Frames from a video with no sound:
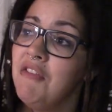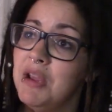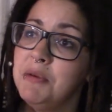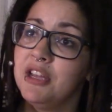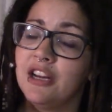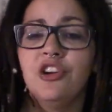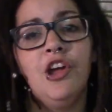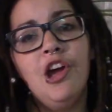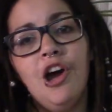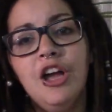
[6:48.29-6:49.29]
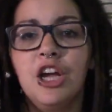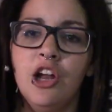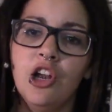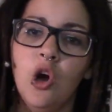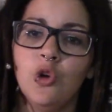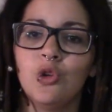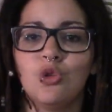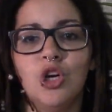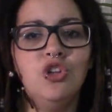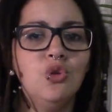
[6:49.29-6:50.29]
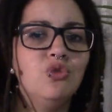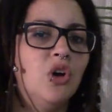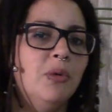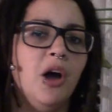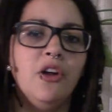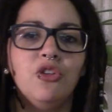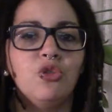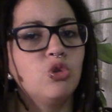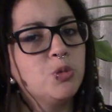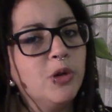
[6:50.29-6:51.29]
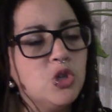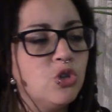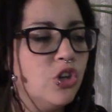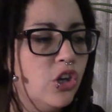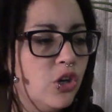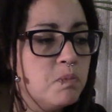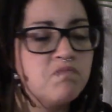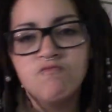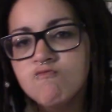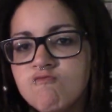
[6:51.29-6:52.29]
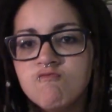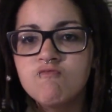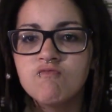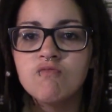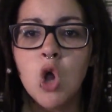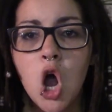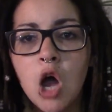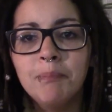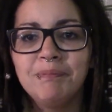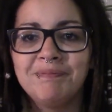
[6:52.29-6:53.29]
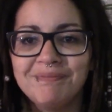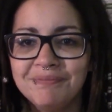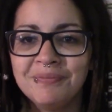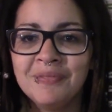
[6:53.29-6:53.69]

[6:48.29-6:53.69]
weil ich mir dachte, naja, ich kann ja auch nicht so ganz unvorbereitet so eine Springstunde gehen. Ja.